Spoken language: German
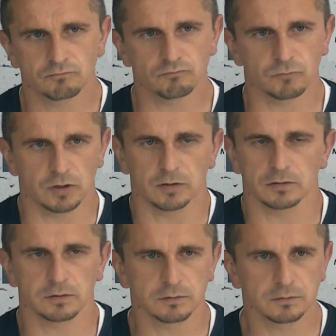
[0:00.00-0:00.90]
Ja,
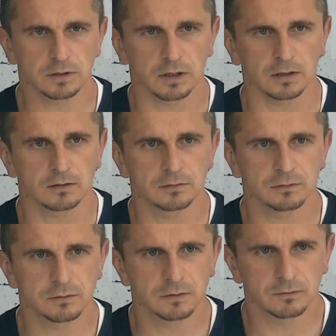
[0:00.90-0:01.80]
klar.
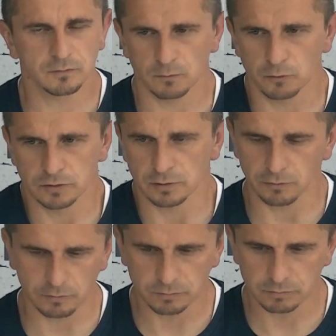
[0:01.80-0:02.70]
Wir haben heute
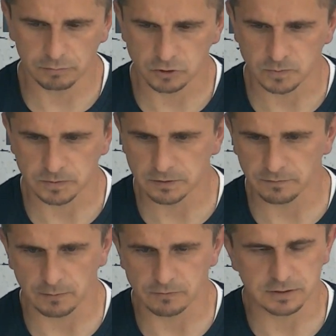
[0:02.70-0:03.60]
auch gespielt, wir
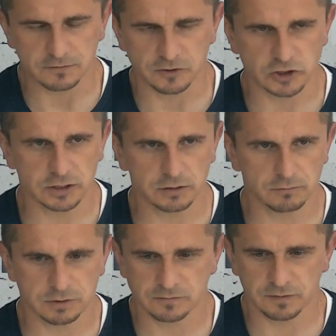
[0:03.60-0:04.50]
haben uns nicht versteckt
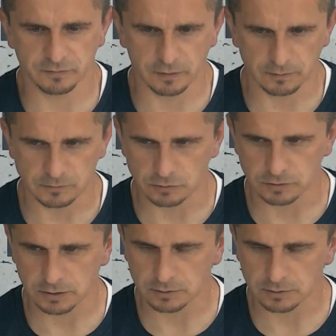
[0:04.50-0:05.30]
und das werden wir auch am Sonntag.